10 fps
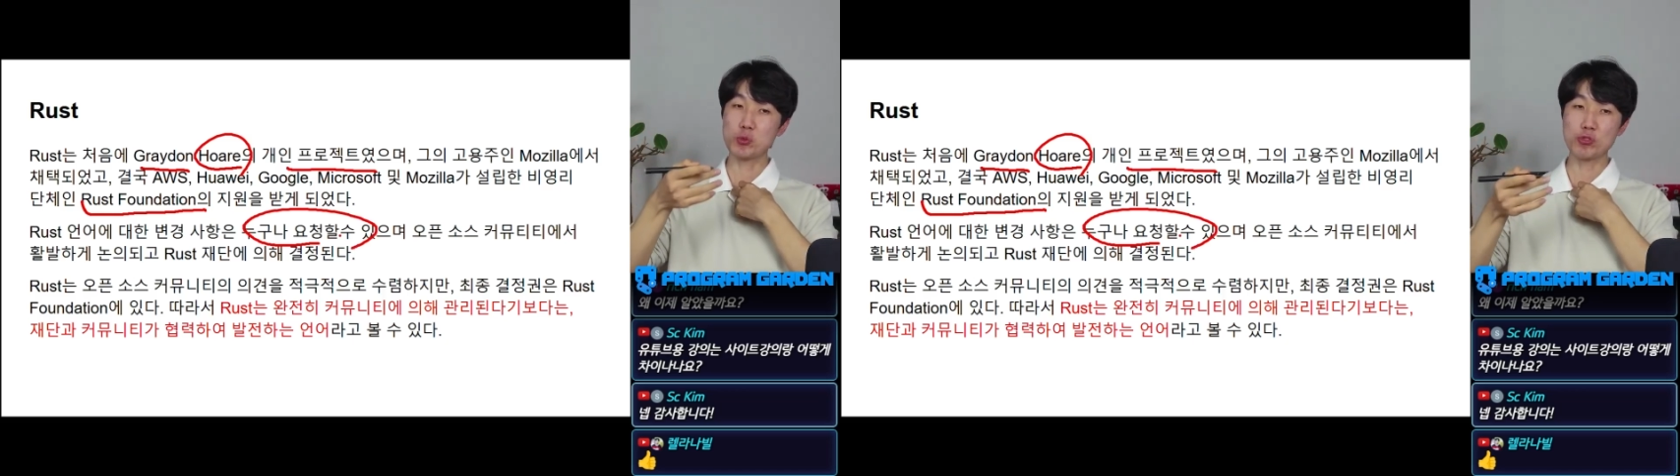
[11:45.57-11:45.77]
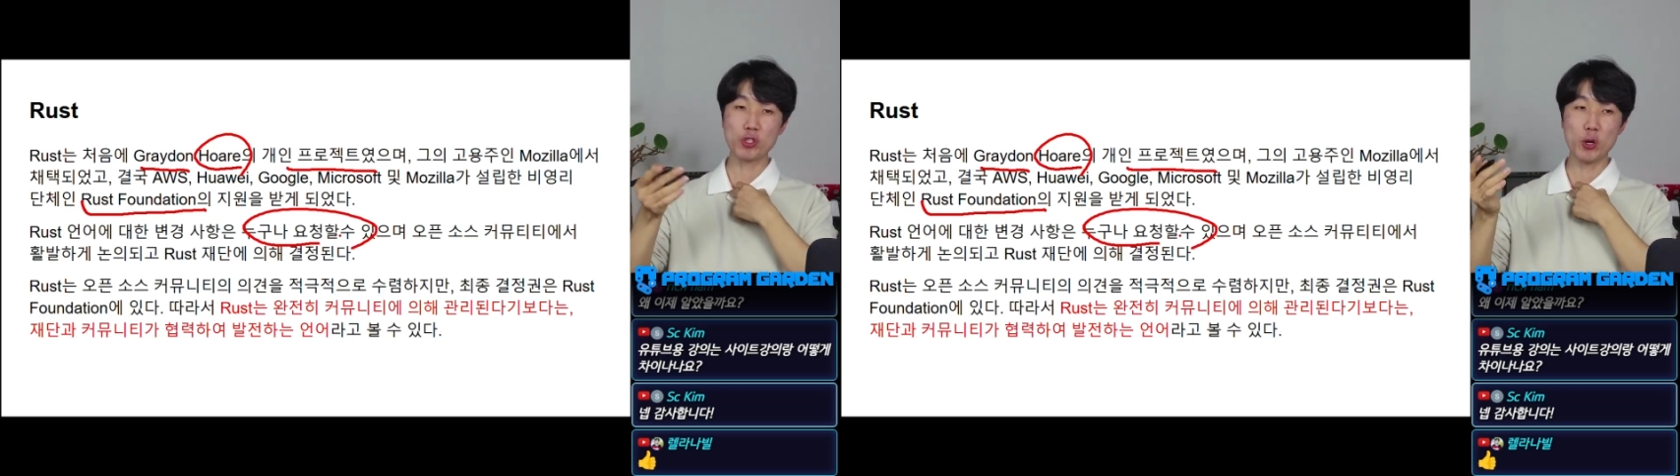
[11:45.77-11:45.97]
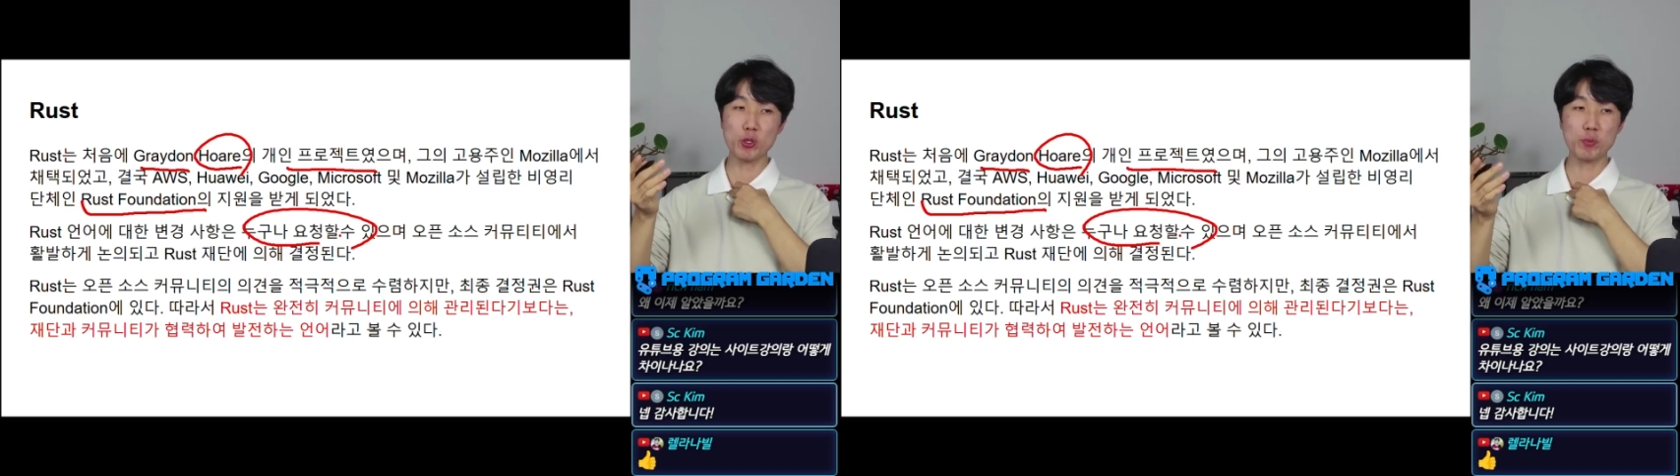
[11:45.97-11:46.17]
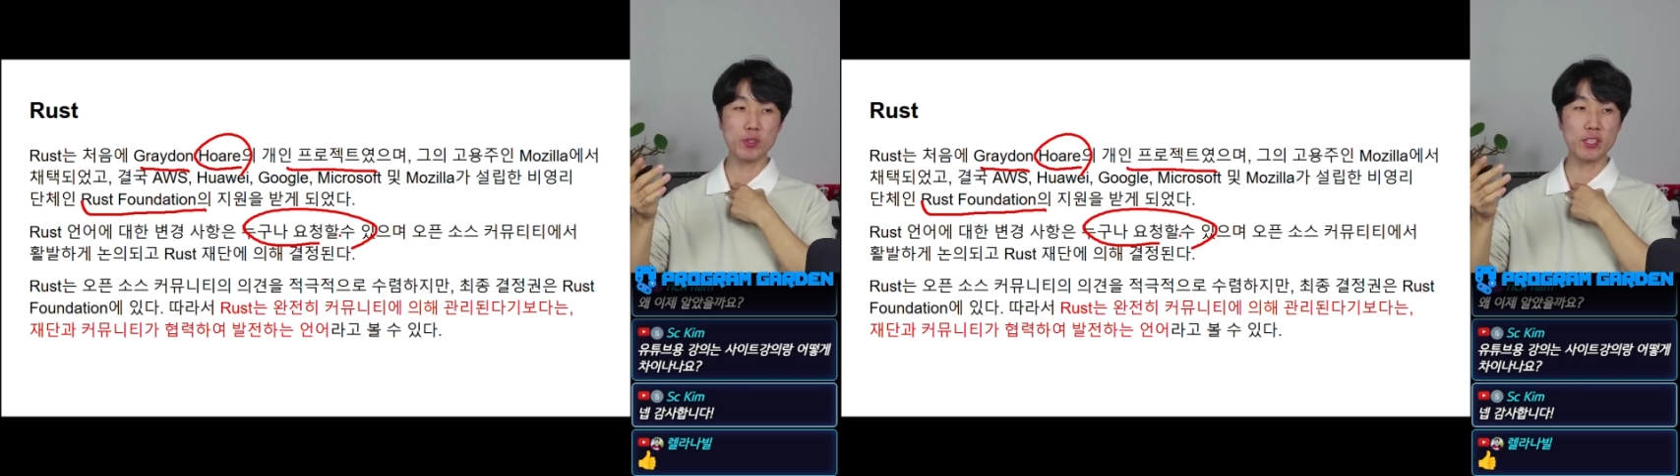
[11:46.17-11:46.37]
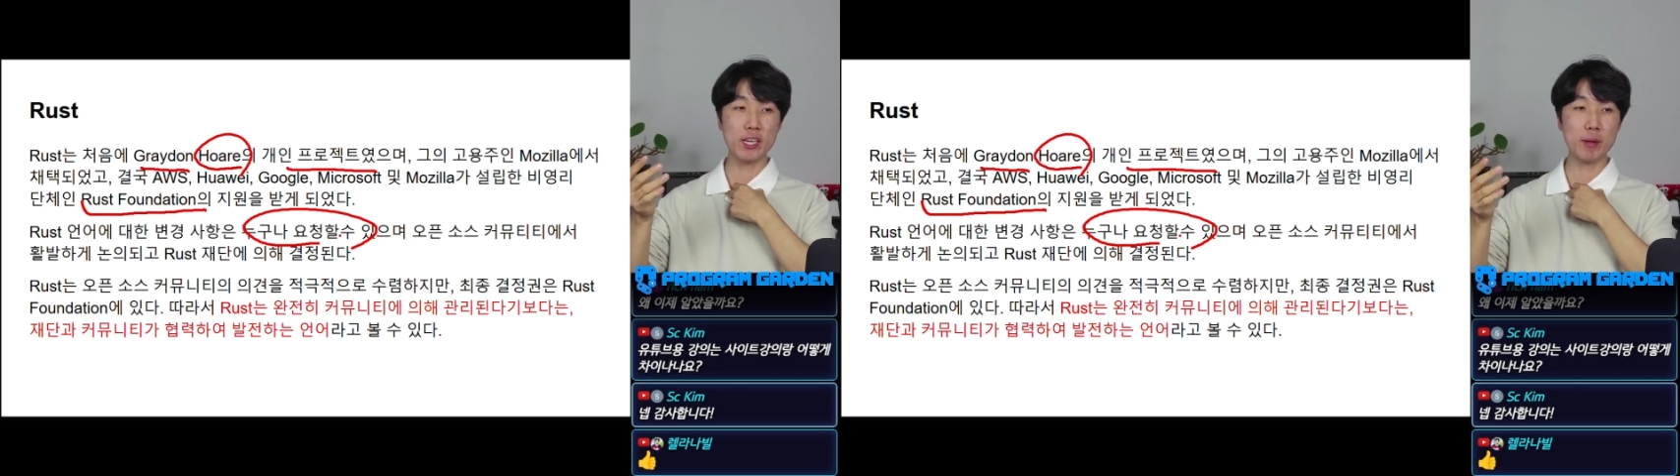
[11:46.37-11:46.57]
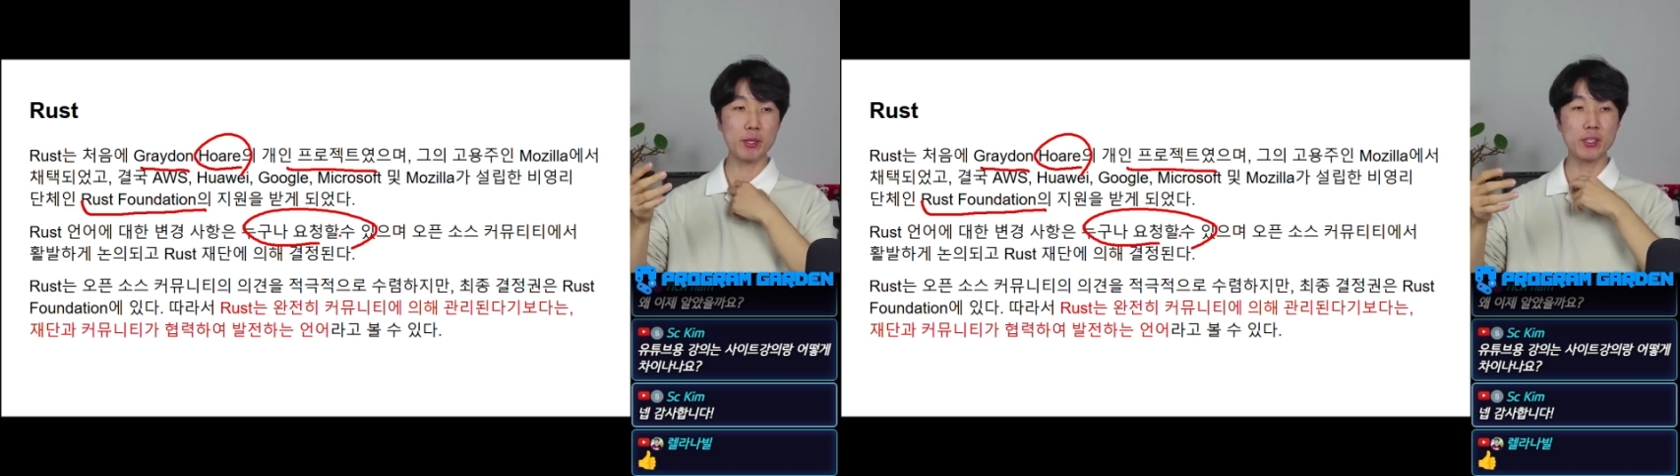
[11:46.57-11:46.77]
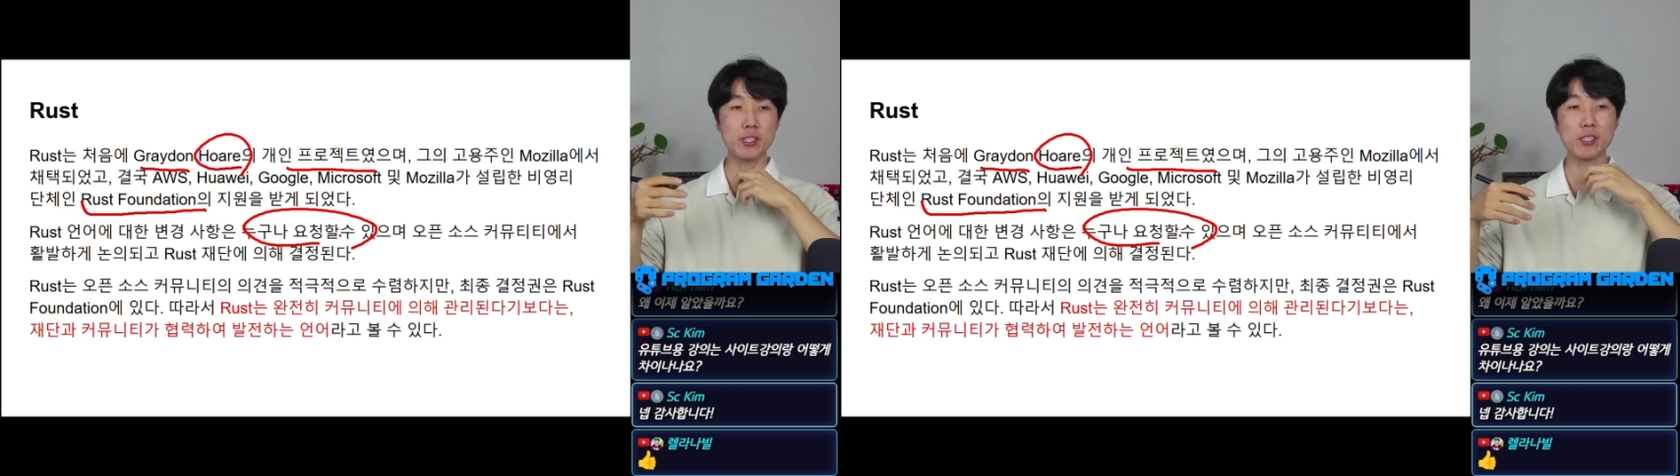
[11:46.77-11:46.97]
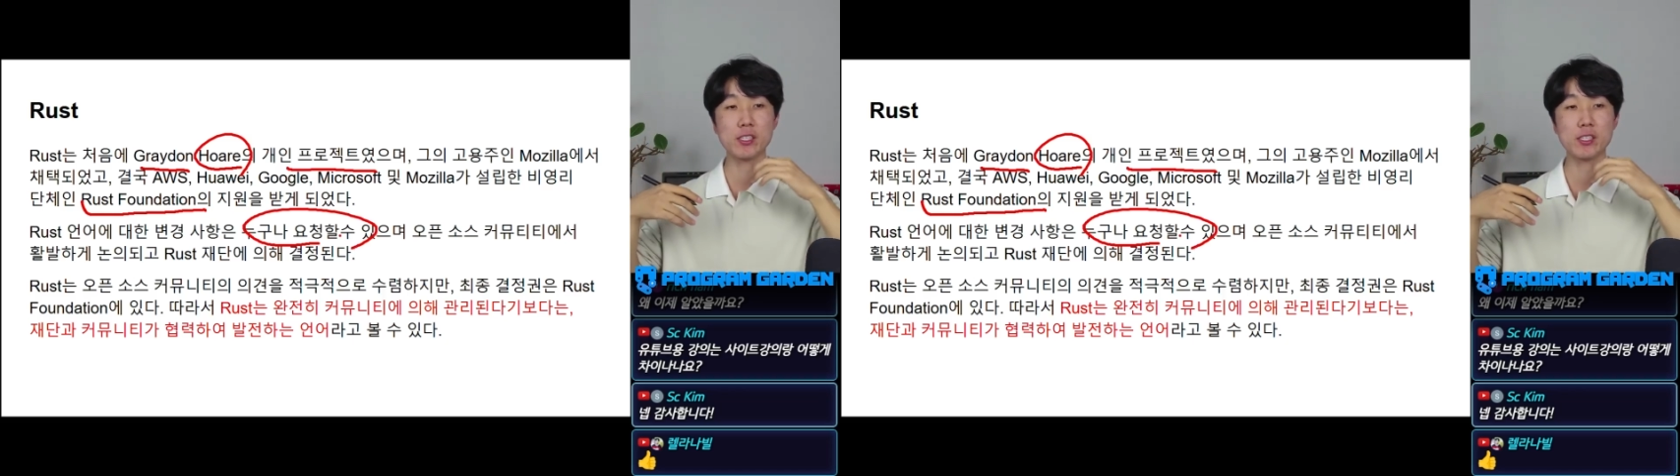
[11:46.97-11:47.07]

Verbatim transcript: 수정하고 싶은데 하면은